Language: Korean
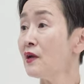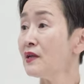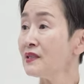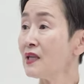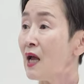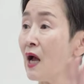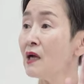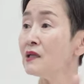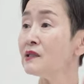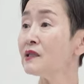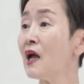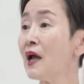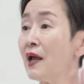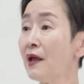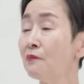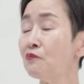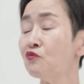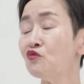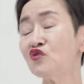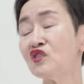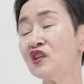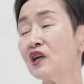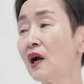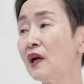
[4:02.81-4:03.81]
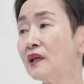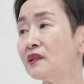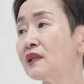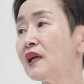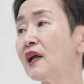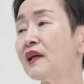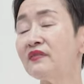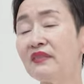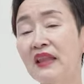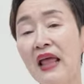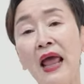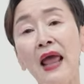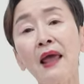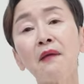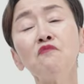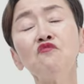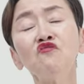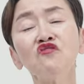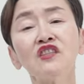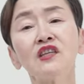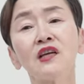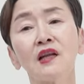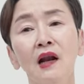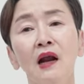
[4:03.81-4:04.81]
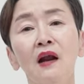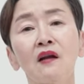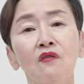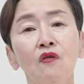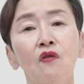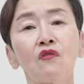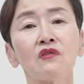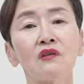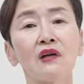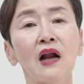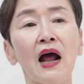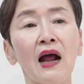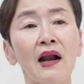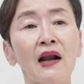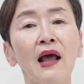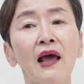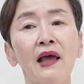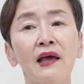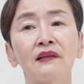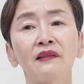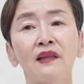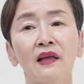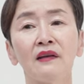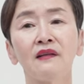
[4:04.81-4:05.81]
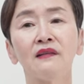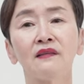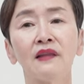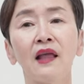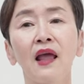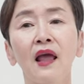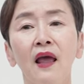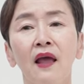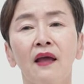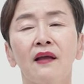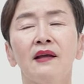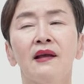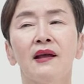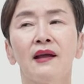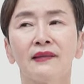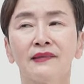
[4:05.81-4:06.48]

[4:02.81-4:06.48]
상사의 문제가 아니라 내 문제라는 거를 알아야 되는데